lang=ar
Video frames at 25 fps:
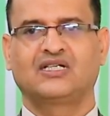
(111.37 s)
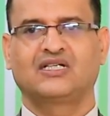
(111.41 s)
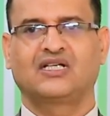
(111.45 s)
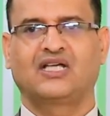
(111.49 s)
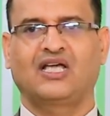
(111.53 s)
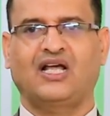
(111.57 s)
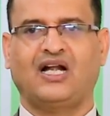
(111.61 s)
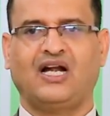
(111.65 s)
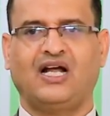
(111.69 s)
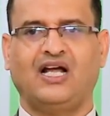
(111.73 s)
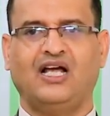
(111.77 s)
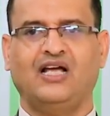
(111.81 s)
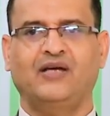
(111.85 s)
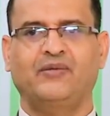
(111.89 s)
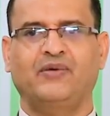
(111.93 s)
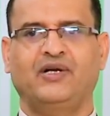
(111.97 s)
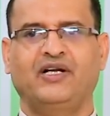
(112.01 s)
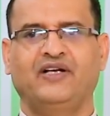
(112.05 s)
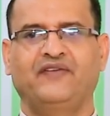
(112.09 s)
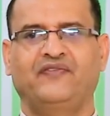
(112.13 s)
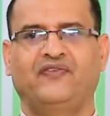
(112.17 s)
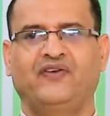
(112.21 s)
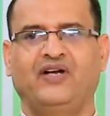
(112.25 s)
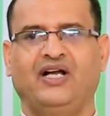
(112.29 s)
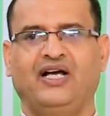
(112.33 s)
جرائم
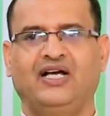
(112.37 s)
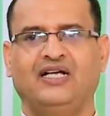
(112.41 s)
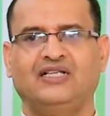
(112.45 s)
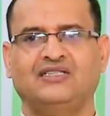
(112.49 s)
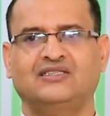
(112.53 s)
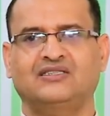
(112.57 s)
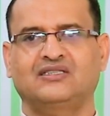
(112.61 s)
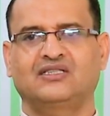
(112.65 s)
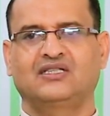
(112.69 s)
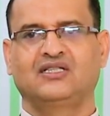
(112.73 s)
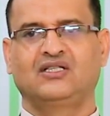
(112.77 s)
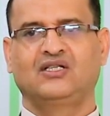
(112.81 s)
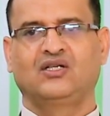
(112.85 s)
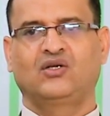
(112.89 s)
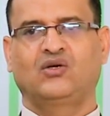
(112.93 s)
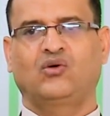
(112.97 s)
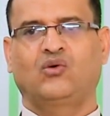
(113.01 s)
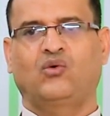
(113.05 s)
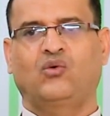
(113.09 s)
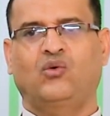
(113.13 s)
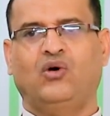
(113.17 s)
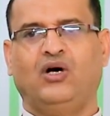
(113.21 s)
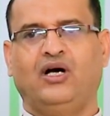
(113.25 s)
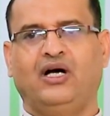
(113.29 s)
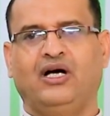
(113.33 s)
الإفلاس
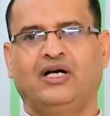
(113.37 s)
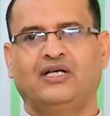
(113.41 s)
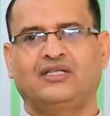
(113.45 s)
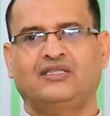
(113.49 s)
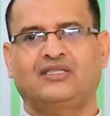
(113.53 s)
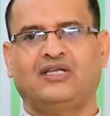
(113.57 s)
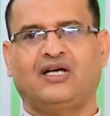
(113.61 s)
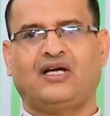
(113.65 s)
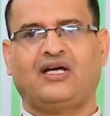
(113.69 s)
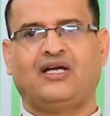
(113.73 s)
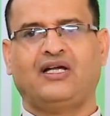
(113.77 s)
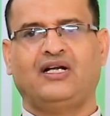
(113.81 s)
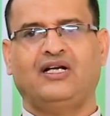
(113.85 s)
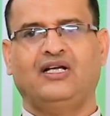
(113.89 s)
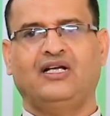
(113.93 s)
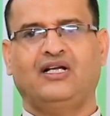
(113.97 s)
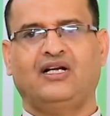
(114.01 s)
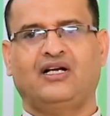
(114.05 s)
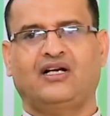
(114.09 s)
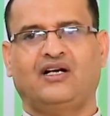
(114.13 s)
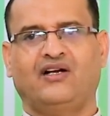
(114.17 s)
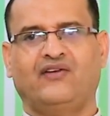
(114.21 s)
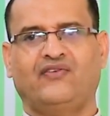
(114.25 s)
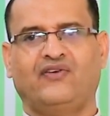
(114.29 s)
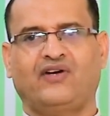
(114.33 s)

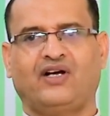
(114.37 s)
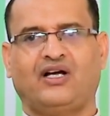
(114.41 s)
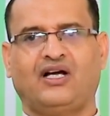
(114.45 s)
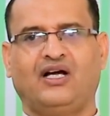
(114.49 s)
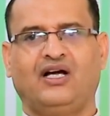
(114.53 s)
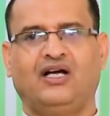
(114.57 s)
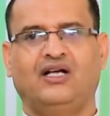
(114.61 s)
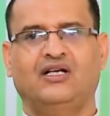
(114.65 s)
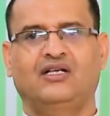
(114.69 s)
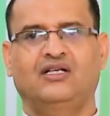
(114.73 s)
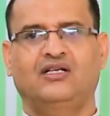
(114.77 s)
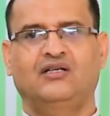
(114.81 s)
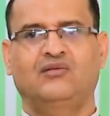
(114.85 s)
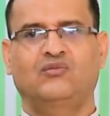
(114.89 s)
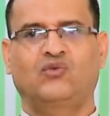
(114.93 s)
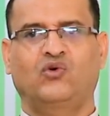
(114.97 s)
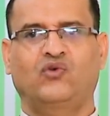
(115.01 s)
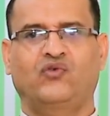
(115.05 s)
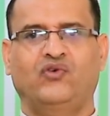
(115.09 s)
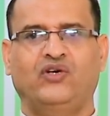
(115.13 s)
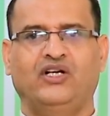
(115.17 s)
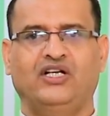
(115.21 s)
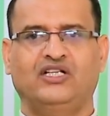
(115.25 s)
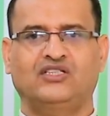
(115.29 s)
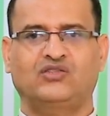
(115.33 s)
وتقرير نفقة
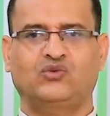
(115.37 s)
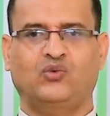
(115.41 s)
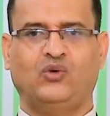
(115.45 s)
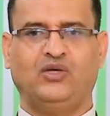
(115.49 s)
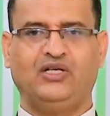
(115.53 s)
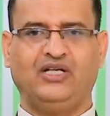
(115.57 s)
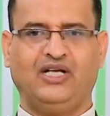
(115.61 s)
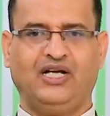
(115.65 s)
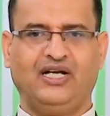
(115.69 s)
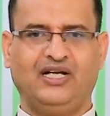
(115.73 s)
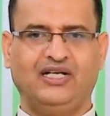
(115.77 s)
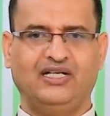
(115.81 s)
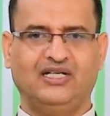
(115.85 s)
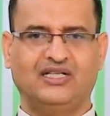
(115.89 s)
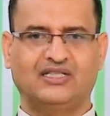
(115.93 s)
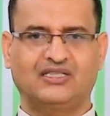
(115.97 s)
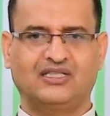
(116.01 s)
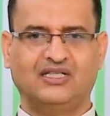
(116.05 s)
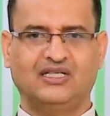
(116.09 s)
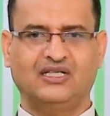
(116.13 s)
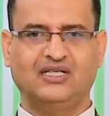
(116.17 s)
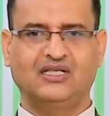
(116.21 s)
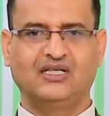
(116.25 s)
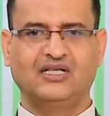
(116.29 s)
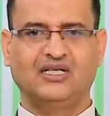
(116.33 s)
للمفلس
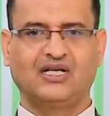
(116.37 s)
ولعائلته